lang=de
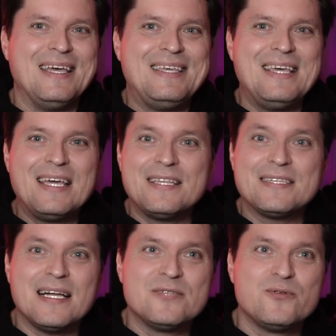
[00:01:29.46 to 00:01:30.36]
Hier geht
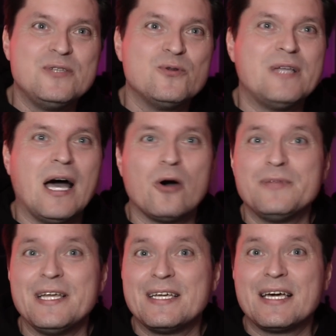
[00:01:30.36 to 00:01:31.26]
es also nicht nur
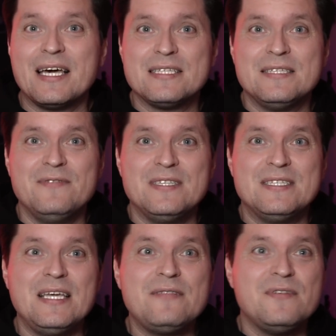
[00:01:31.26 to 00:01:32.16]
darum, deine
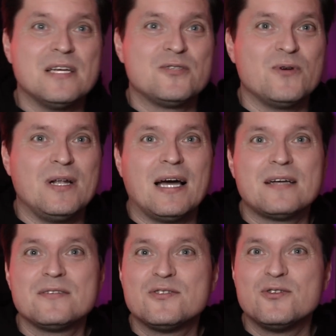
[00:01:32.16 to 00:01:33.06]
Kreativität wieder zu
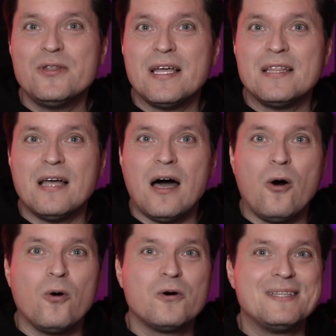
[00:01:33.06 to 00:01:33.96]
erlangen, sondern
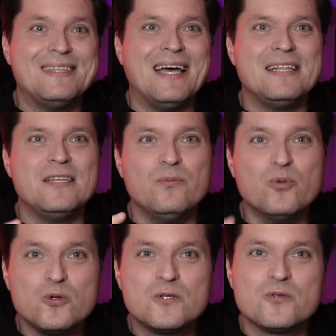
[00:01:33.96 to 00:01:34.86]
auch deinen
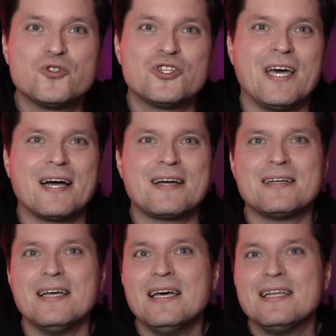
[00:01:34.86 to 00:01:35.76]
Mut zu
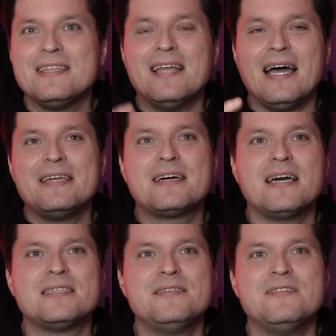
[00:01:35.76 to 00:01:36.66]
stärken, deine
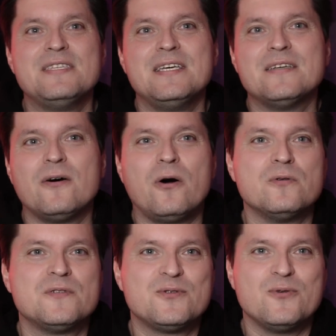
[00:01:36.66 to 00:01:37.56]
Kreativität auch
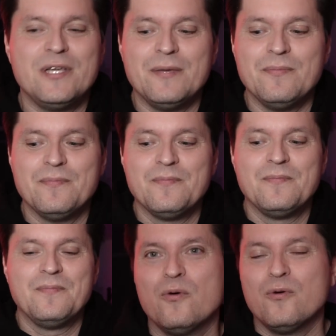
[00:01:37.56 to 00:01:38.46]
auszuleben.
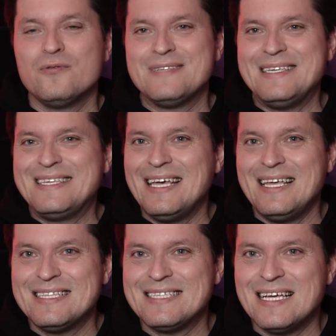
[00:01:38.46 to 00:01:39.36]
Und ich
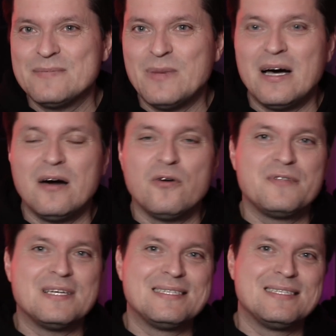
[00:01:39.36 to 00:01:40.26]
gehe jetzt erstmal
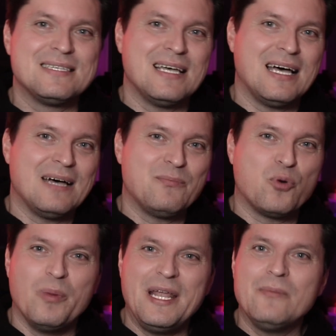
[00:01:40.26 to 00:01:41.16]
auf das
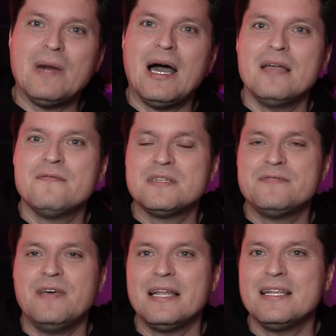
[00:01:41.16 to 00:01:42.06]
Problem ein,
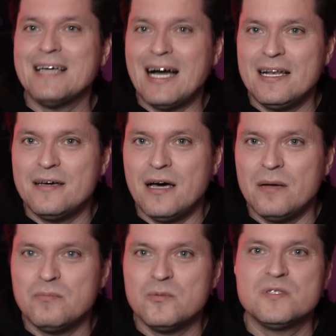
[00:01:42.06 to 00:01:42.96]
was wir eigentlich alle
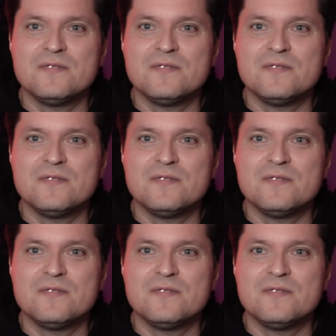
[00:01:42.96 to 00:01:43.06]
haben. Und